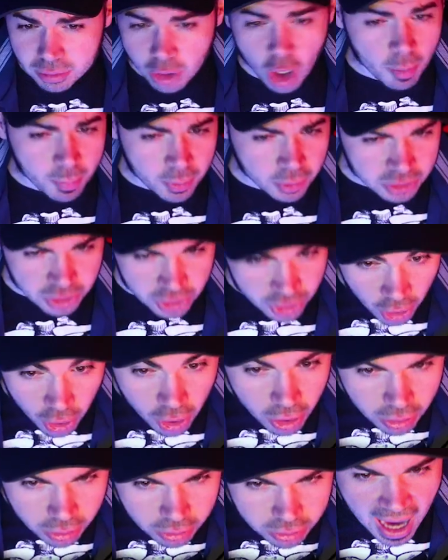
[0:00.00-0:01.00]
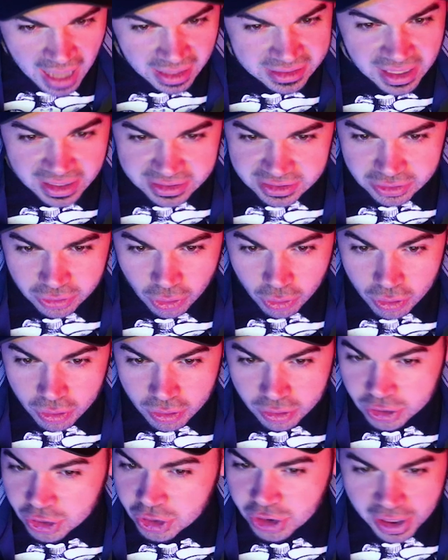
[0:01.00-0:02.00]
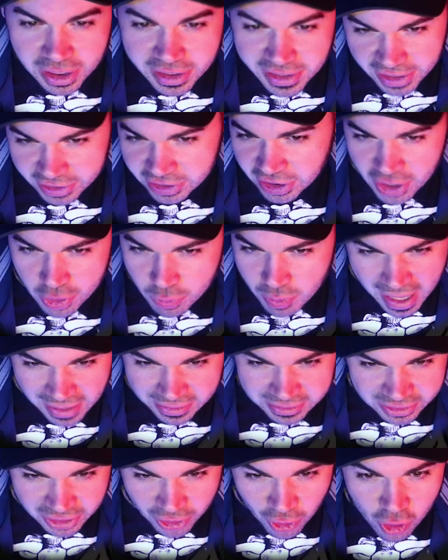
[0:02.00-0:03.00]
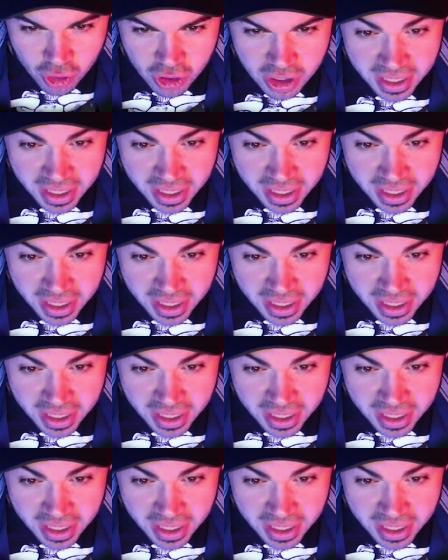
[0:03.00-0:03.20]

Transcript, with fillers: Dopo di ciò ha detto sceglietene un altro.